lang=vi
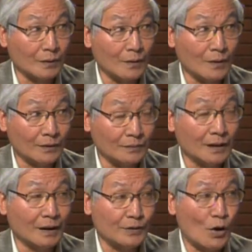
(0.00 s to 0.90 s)
cho
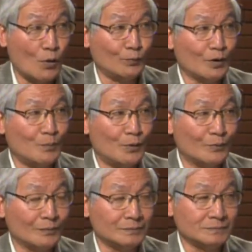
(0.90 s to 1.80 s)
tức là dồn cho
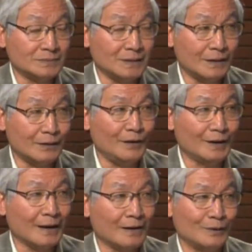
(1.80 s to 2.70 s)
một ứng cử
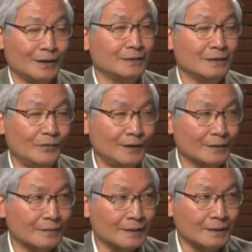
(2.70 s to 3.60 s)
viên nào thì ứng cử
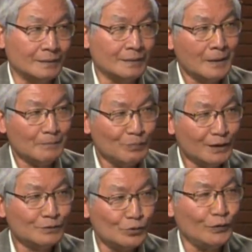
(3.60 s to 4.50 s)
viên đó đắc cử uh
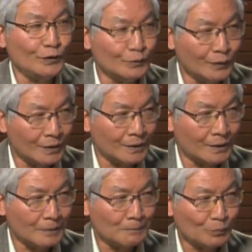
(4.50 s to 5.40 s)
nhưng số phiếu
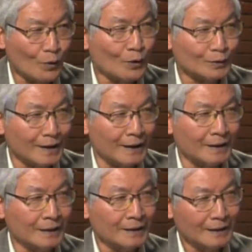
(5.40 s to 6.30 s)
đó có
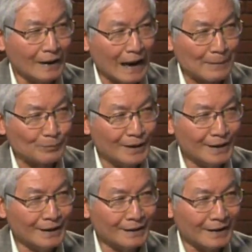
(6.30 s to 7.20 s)
thể làm
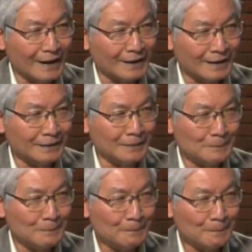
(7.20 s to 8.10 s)
nghiêng cán cân
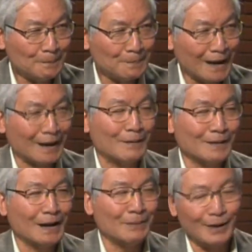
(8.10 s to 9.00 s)
dạ đúng rồi à, có
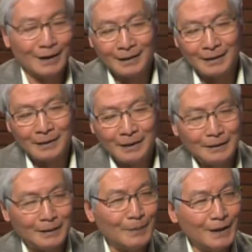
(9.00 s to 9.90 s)
thể làm nghiêng cán cân uh
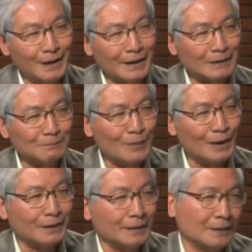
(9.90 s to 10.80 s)
ừ -huh. thì bây giờ anh
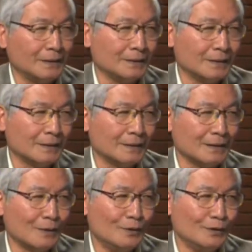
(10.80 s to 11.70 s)
mời ờ,
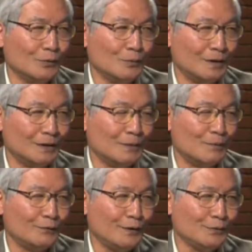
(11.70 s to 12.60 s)
đồng hương của mình đi
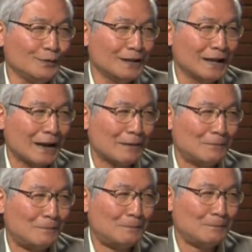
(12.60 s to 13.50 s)
bỏ phiếu như thế nào
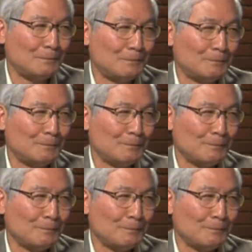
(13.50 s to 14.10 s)
à,